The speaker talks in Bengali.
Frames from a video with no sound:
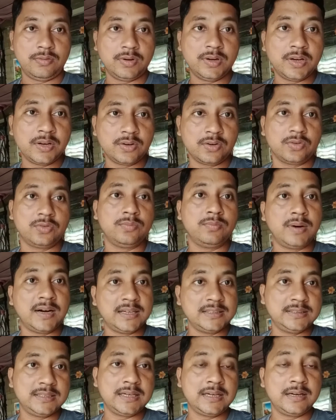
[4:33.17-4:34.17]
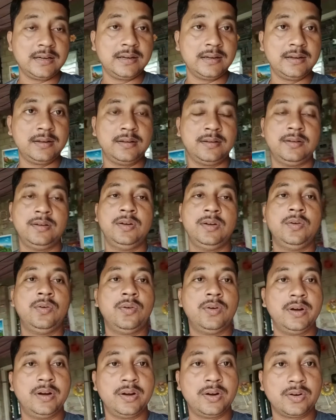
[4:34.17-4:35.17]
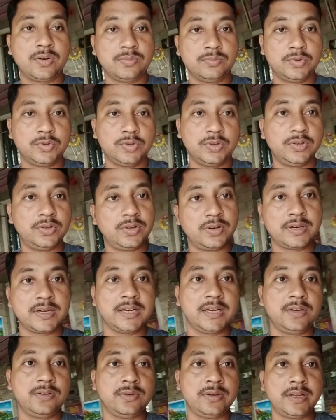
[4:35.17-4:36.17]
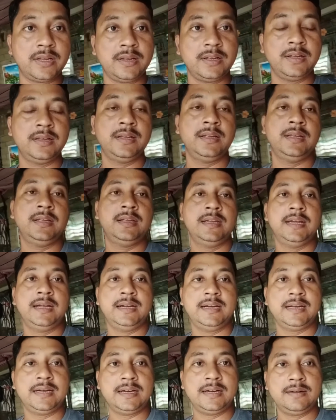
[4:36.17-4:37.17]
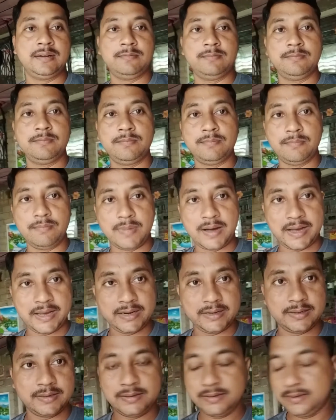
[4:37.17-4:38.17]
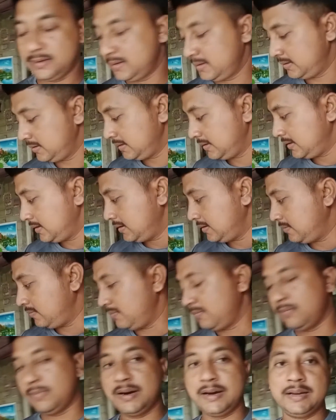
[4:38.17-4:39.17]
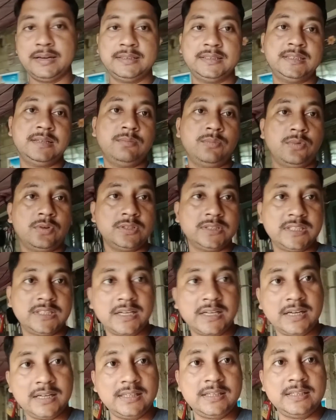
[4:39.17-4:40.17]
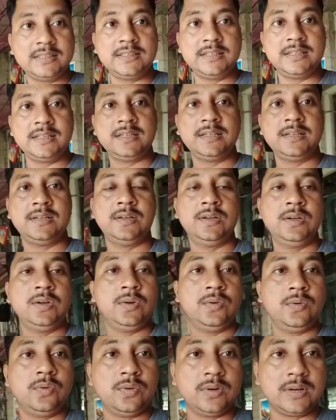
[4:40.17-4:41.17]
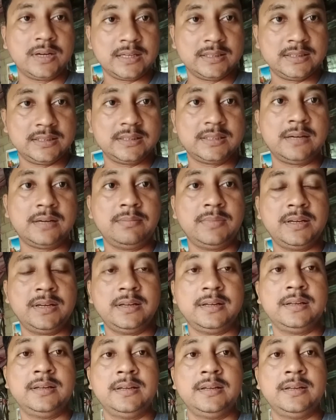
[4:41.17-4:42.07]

অনেক রকম ভাজা অনেক রকম তরি তরকারি করে এটা মায়ের মায়ের যে মনসা গাছ আছে ওর কাছে সামনে